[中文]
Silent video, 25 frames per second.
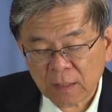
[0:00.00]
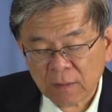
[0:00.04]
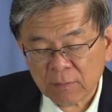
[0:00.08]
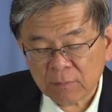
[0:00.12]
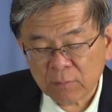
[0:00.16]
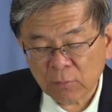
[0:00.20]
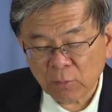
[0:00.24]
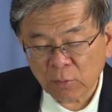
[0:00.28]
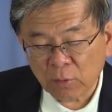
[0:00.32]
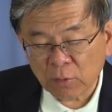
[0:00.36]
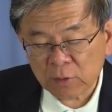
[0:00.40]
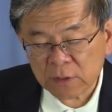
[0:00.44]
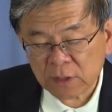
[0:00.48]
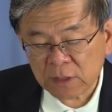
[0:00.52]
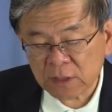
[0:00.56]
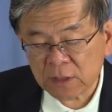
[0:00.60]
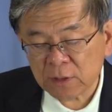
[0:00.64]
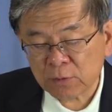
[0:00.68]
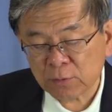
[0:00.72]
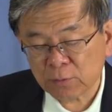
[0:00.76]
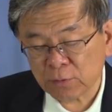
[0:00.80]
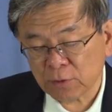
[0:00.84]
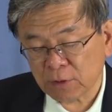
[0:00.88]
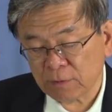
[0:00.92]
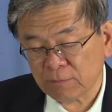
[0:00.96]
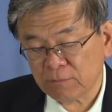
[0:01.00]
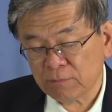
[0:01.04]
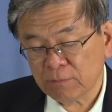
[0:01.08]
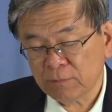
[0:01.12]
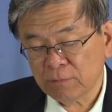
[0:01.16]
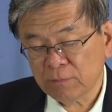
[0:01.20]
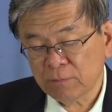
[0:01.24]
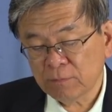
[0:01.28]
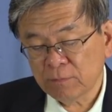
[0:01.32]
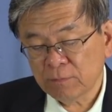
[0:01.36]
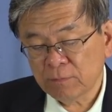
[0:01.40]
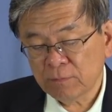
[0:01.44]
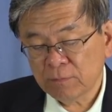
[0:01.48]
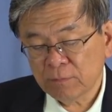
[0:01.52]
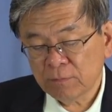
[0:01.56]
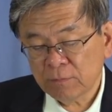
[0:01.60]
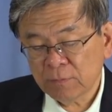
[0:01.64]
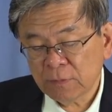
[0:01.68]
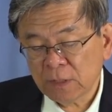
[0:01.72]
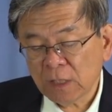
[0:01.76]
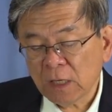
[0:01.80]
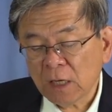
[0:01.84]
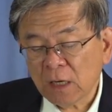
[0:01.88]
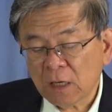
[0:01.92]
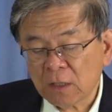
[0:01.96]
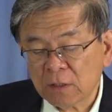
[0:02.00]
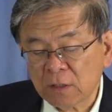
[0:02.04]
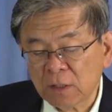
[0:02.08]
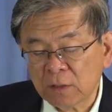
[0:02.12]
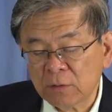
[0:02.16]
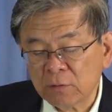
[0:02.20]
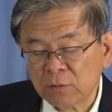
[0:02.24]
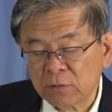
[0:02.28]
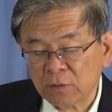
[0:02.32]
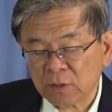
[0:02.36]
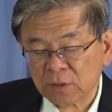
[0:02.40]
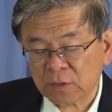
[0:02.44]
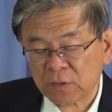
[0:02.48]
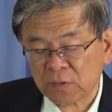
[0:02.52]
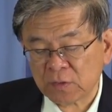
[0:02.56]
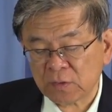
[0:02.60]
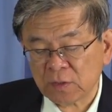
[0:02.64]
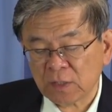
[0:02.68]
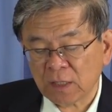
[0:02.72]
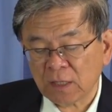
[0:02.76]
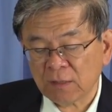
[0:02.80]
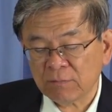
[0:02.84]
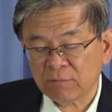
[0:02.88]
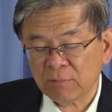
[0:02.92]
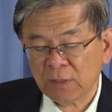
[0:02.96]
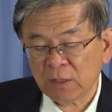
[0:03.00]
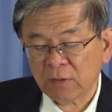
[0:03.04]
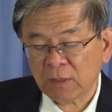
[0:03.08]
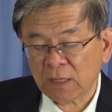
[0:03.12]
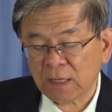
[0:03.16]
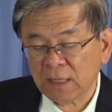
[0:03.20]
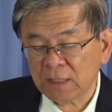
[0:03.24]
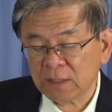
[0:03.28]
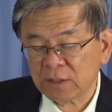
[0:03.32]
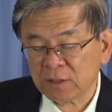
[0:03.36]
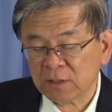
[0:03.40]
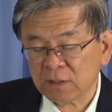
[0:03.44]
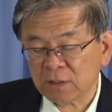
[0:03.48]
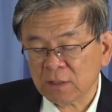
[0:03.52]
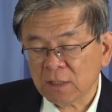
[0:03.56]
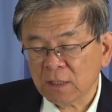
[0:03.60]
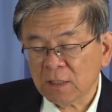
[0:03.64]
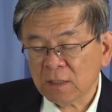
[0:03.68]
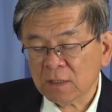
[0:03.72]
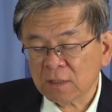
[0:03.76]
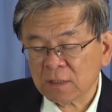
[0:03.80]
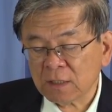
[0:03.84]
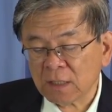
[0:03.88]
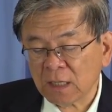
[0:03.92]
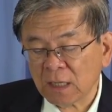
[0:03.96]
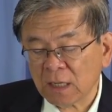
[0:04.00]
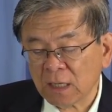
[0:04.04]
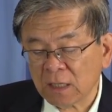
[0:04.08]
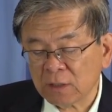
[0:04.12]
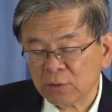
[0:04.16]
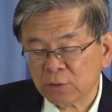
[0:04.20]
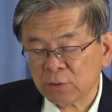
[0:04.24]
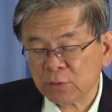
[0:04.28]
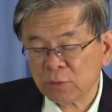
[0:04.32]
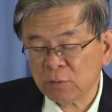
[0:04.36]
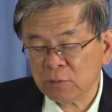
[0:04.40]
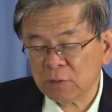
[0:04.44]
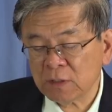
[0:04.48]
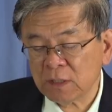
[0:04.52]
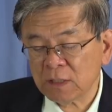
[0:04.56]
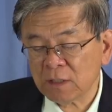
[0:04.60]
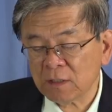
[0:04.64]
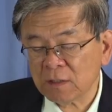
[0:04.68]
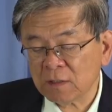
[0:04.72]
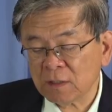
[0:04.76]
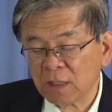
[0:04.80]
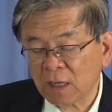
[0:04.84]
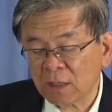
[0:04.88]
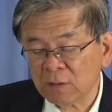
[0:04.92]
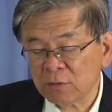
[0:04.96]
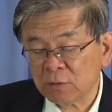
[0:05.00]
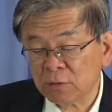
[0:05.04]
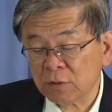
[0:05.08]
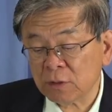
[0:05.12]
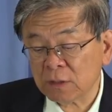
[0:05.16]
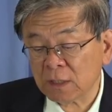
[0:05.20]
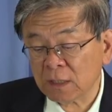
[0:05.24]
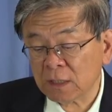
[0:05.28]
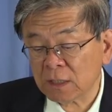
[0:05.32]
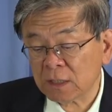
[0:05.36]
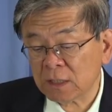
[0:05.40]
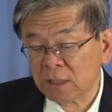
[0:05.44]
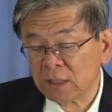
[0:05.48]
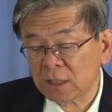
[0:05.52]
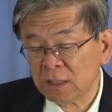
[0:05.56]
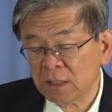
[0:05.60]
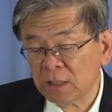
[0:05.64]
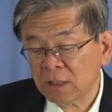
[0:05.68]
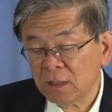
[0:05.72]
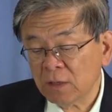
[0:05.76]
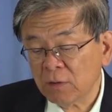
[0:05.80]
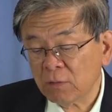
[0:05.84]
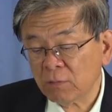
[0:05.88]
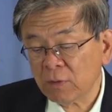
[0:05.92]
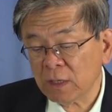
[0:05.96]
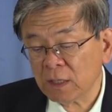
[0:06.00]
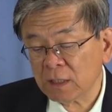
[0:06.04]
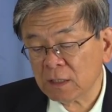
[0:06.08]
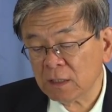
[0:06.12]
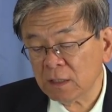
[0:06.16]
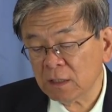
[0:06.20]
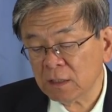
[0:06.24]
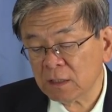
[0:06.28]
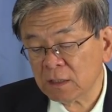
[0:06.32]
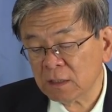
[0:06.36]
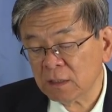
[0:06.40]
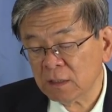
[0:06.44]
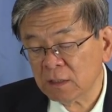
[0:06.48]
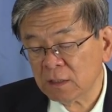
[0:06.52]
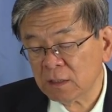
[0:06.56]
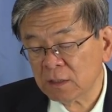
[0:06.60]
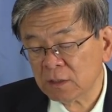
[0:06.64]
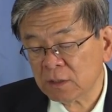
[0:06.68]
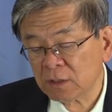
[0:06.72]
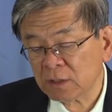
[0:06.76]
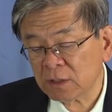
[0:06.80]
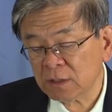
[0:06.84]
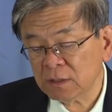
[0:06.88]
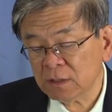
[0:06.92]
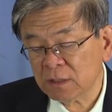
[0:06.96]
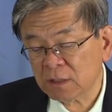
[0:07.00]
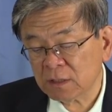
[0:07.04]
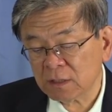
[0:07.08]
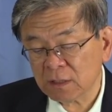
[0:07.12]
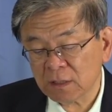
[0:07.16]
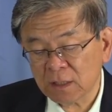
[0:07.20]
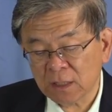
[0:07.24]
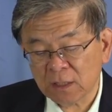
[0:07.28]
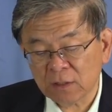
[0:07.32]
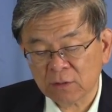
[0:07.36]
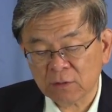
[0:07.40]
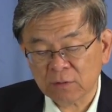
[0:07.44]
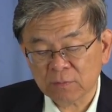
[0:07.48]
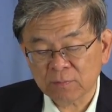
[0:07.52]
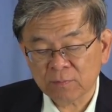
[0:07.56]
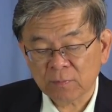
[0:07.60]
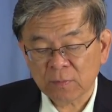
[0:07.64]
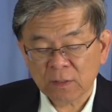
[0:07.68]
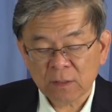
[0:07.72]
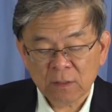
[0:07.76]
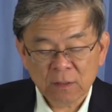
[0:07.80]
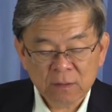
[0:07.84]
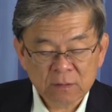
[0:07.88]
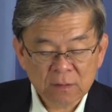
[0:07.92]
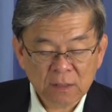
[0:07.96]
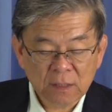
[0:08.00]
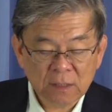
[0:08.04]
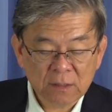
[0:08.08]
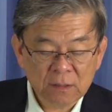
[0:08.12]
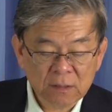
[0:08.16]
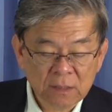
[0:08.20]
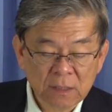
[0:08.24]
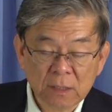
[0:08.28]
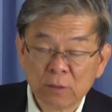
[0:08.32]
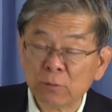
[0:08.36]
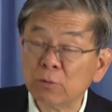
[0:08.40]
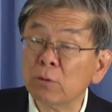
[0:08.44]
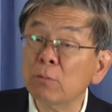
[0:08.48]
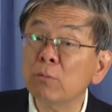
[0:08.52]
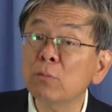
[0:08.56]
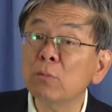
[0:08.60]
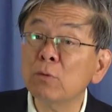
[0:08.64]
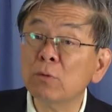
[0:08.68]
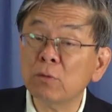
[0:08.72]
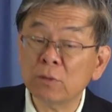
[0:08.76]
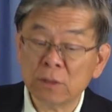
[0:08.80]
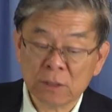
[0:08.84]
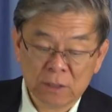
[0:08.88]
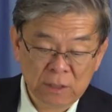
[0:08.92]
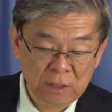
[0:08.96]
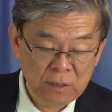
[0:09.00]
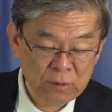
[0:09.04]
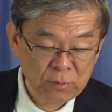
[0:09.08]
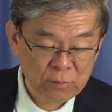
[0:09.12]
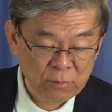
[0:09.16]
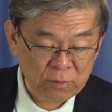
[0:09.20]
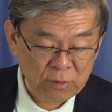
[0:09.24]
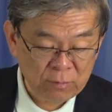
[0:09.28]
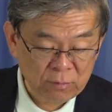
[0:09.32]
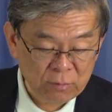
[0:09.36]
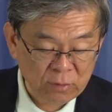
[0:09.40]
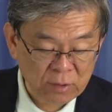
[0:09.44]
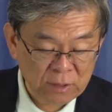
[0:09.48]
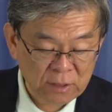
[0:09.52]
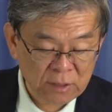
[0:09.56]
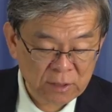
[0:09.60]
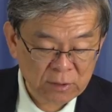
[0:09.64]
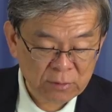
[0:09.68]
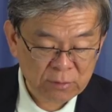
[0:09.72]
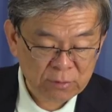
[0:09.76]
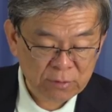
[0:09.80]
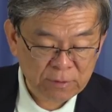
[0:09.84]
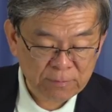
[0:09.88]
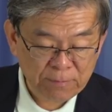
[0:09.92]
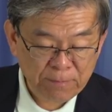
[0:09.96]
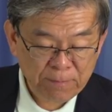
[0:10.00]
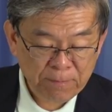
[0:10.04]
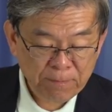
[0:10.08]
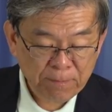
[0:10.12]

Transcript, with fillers: 摩西说：“人若死了没有孩子，他兄弟当娶他的妻，为哥哥生子立后。”这里说摩西说，摩西说。